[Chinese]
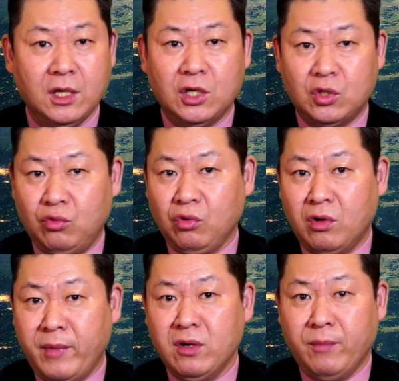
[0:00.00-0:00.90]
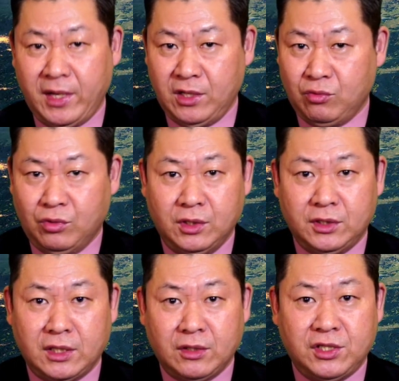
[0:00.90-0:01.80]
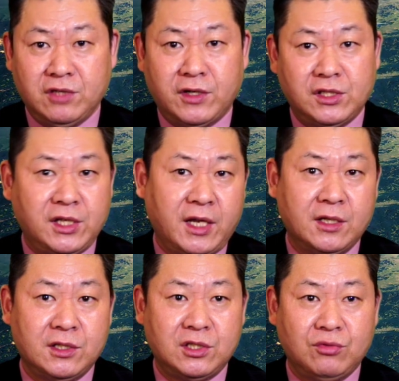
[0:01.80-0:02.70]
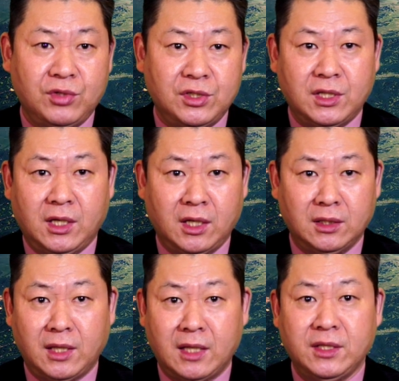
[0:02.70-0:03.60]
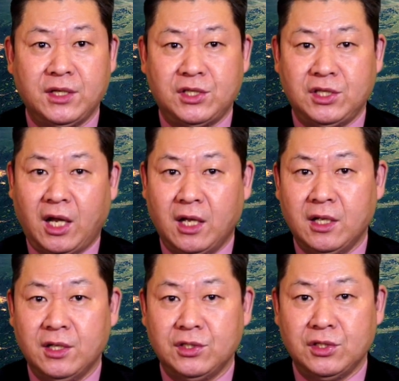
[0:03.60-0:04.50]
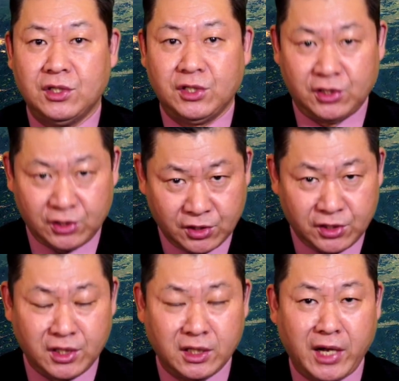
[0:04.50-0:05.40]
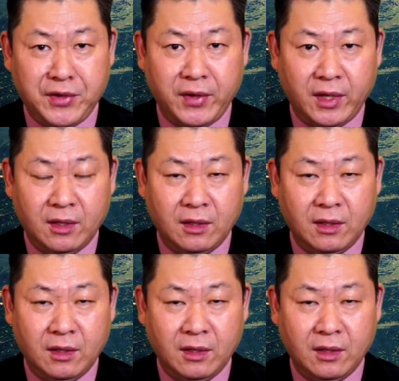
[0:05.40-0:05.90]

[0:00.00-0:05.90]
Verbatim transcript: 如果没有美国，整个西方世界似乎已经很难对西亚进行实质性的干预了。